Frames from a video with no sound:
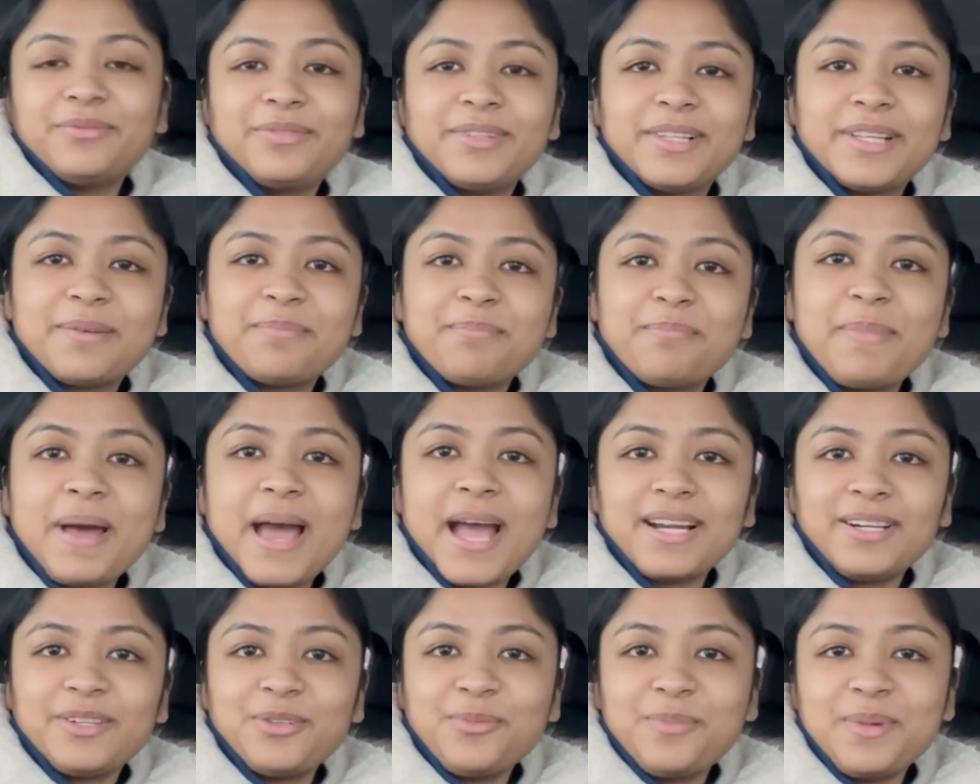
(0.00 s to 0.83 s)
ওয়েলকাম
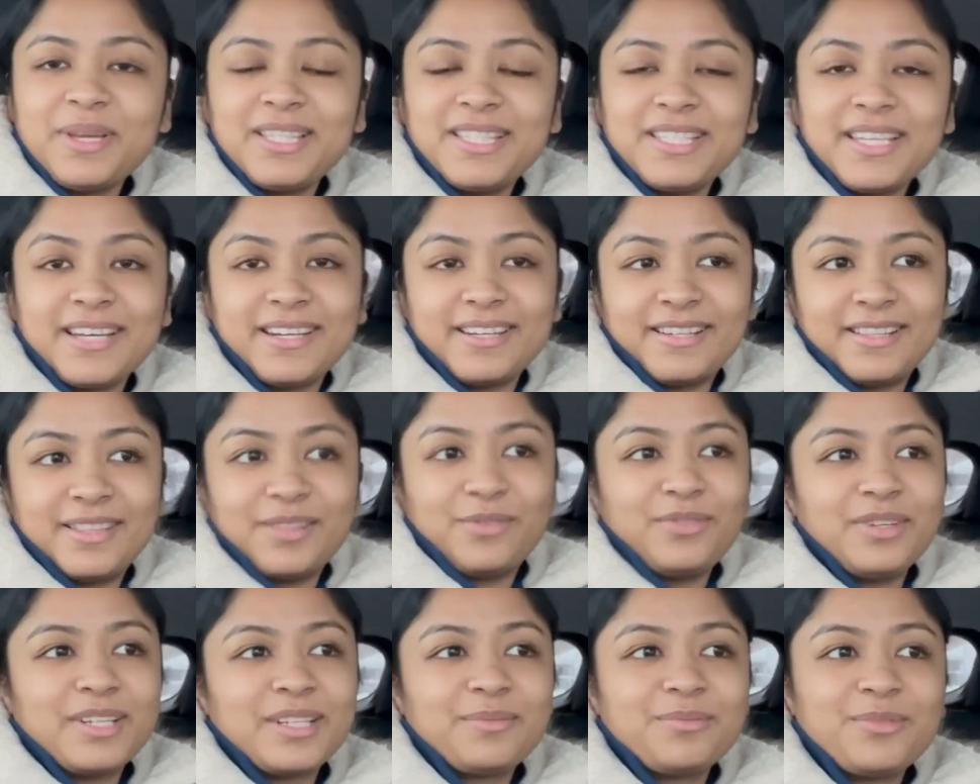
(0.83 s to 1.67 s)
ব্যাক টু মাই চ্যানেল
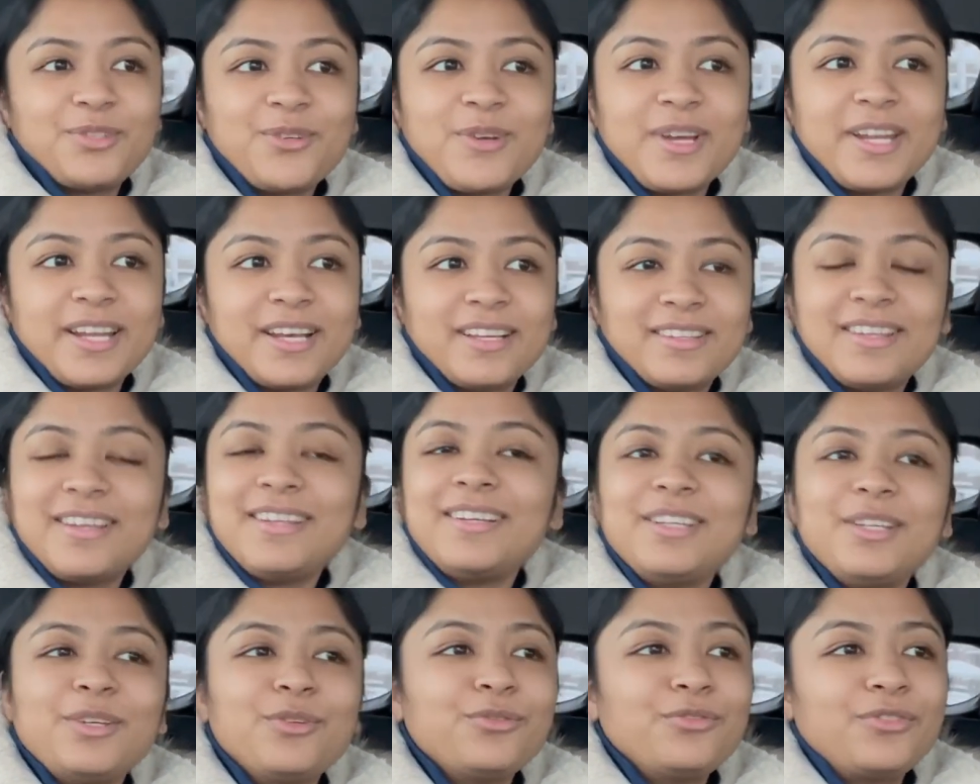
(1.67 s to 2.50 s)
ওয়েলকাম টু অ্যানাদার
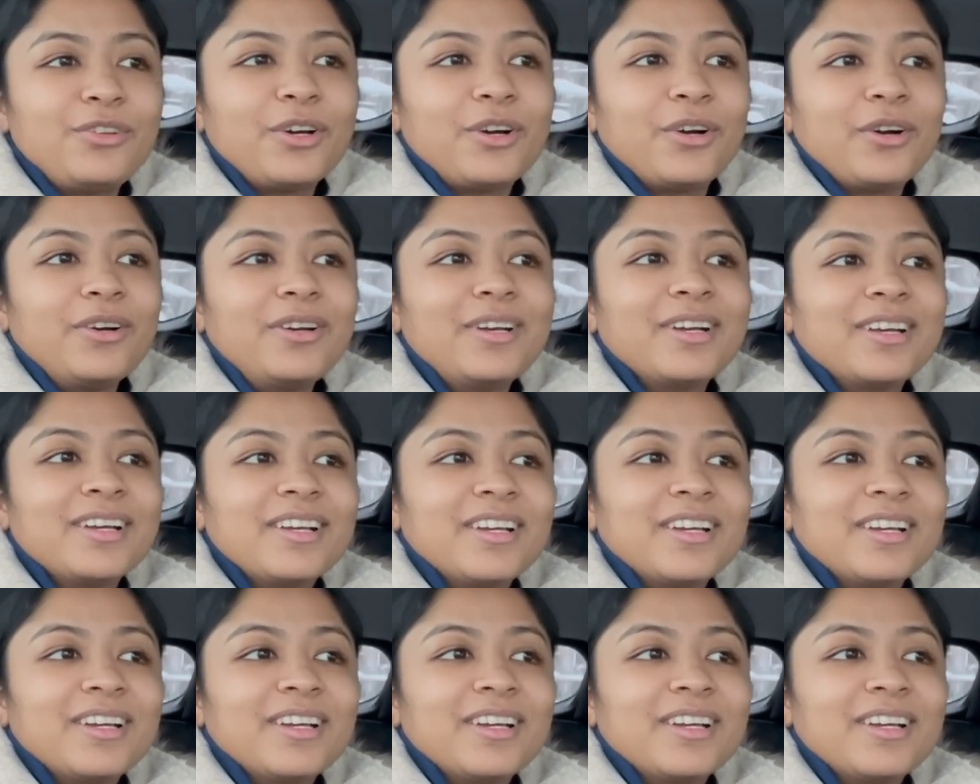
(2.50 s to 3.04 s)
নিউ ব্লগ